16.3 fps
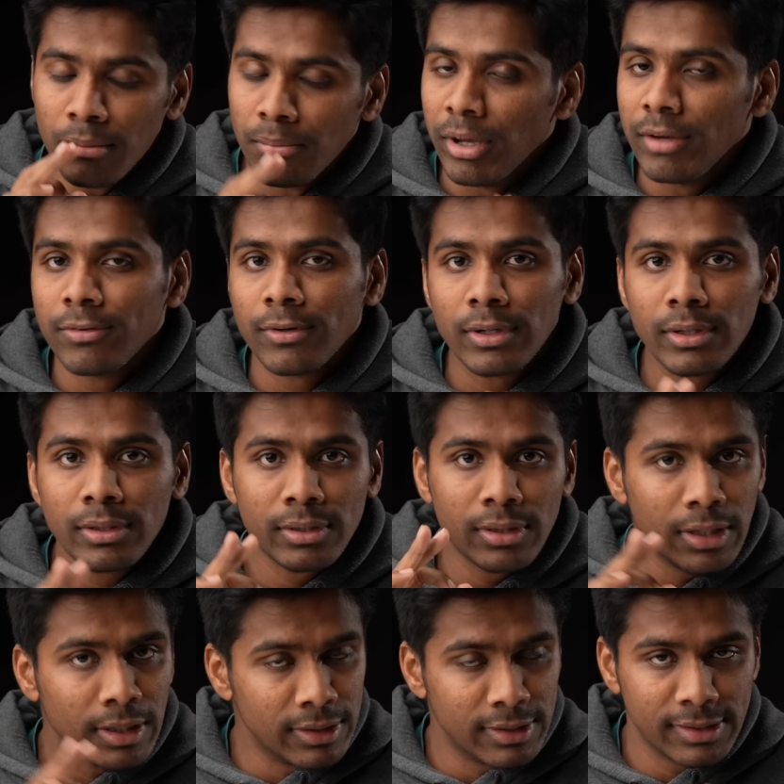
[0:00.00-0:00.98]
பை ஃபார்
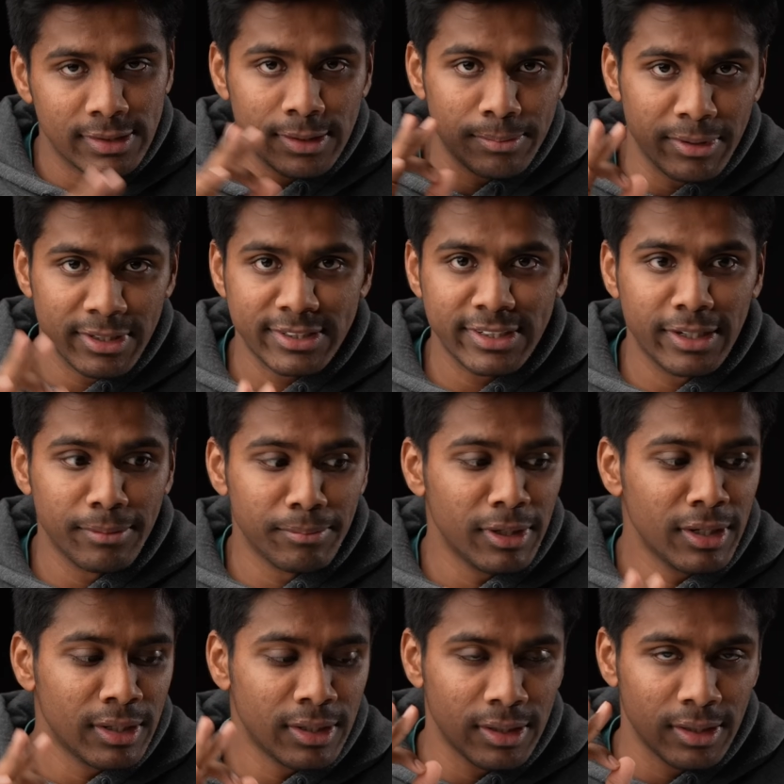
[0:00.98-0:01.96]
திஸ் இஸ் த பெஸ்ட்
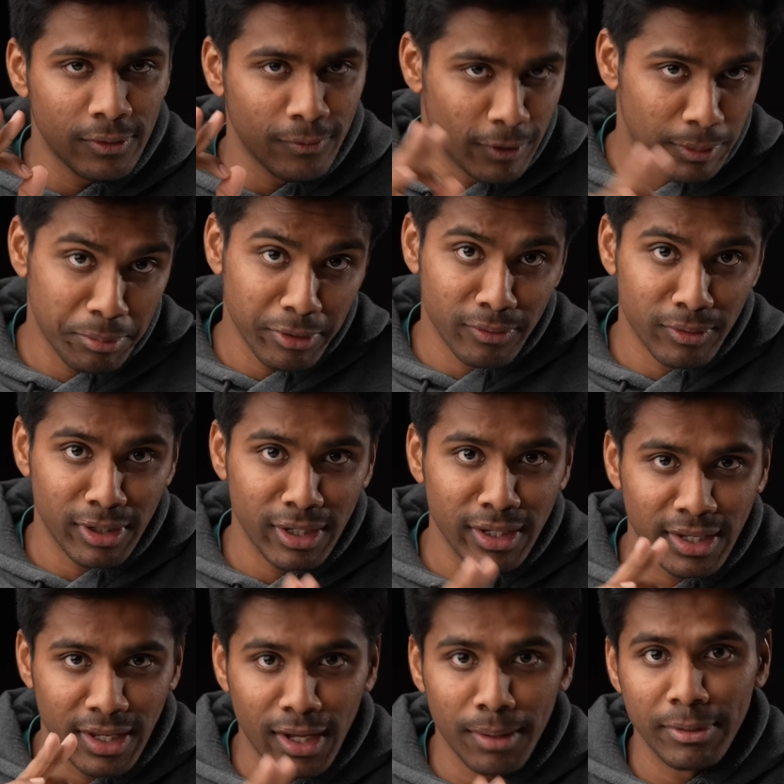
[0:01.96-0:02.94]
கிம்பல் ஒன் பை
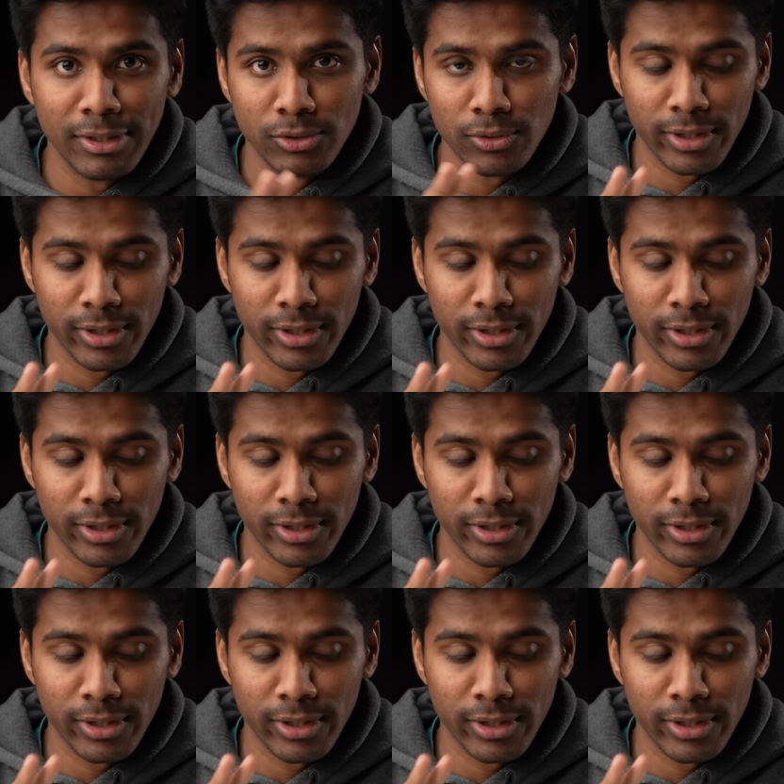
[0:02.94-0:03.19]
ஒன்னாக ஏன் அப்படின்னு